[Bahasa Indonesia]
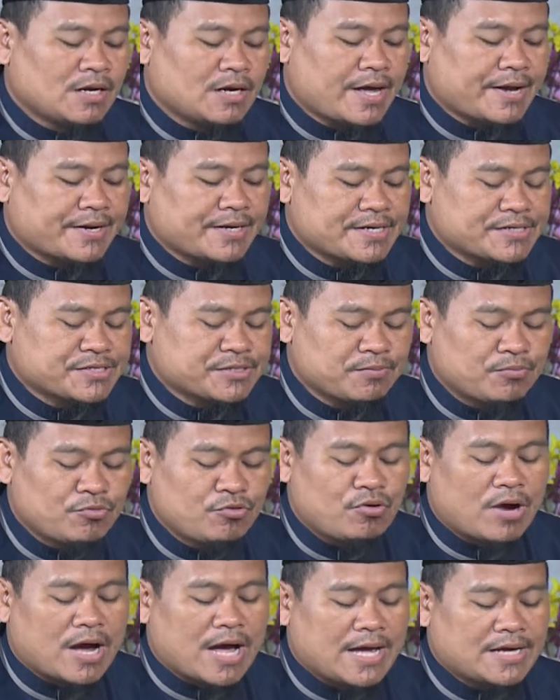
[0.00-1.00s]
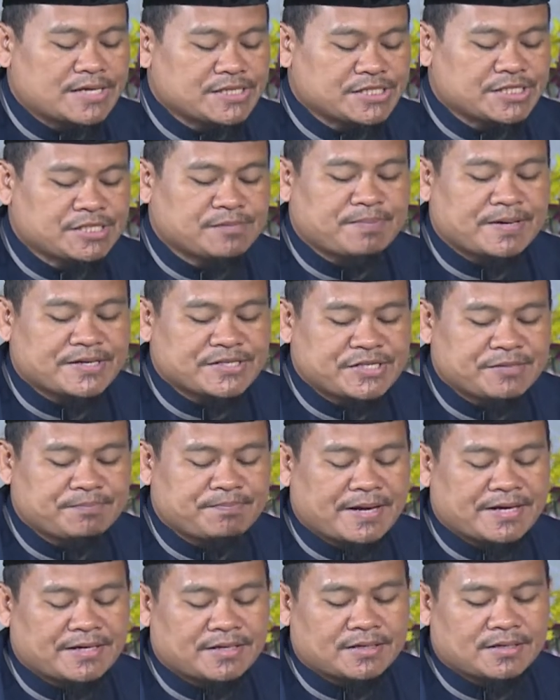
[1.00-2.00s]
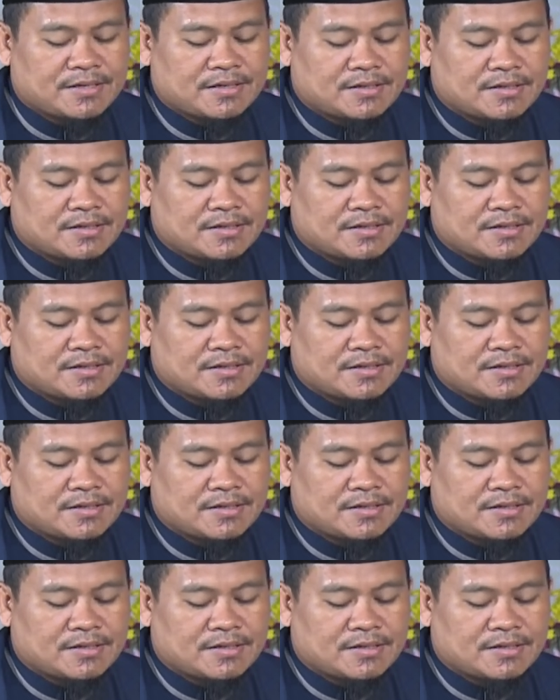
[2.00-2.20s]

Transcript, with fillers: Karena semua sifat-sifat